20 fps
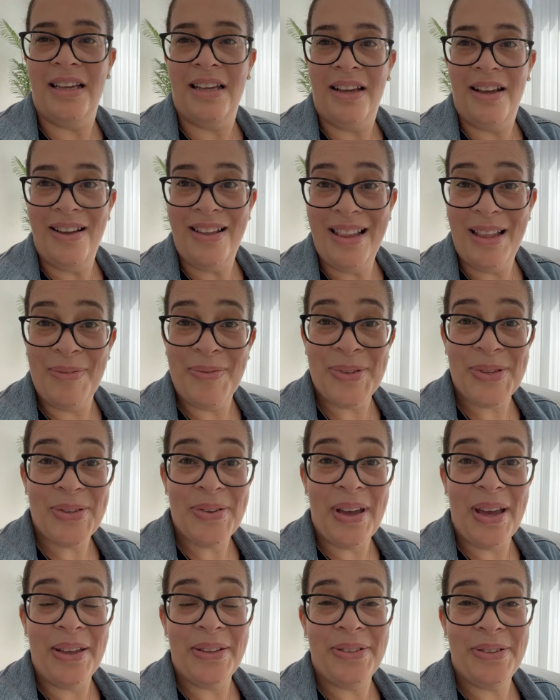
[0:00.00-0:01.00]
Olá
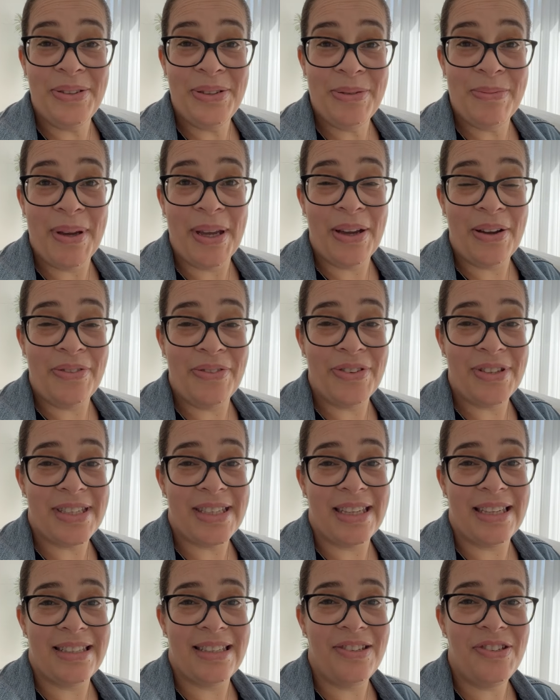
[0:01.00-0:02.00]
pessoal, tudo bem com
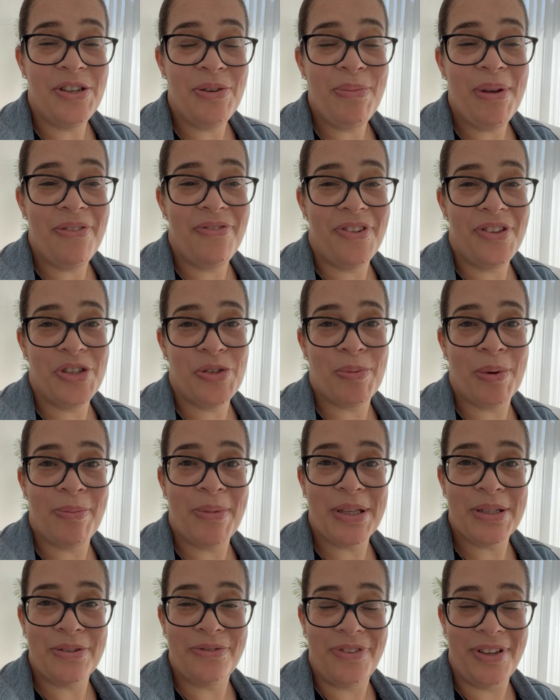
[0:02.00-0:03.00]
vocês? Sejam bem-vindos para
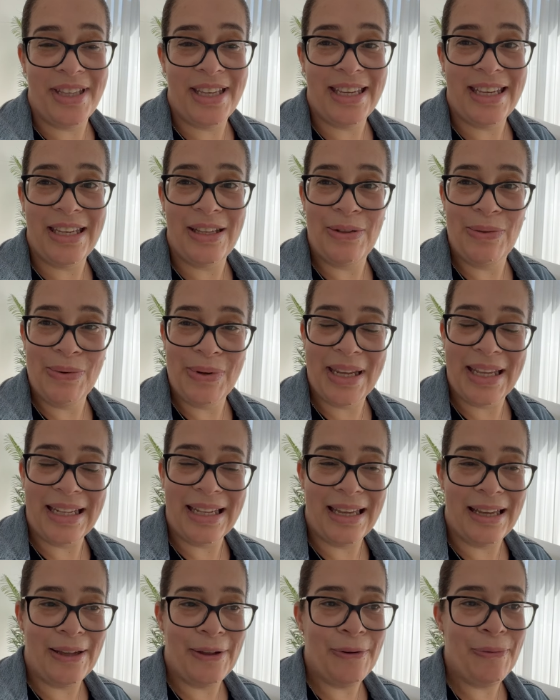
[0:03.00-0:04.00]
mais um vídeo aqui no
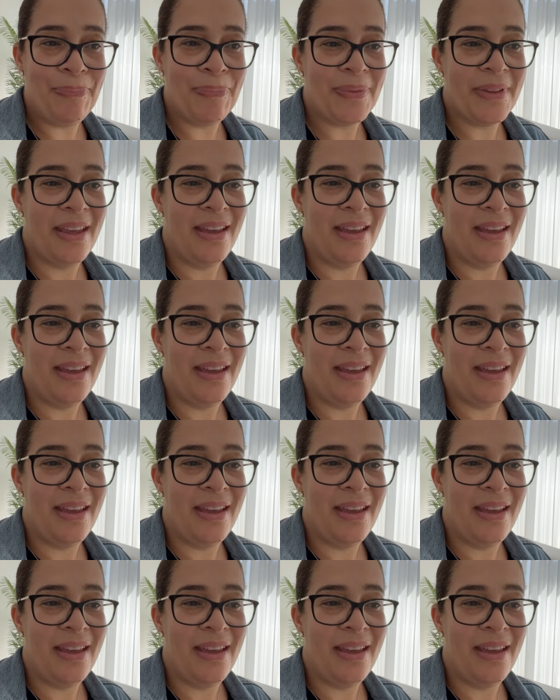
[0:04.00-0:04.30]
canal.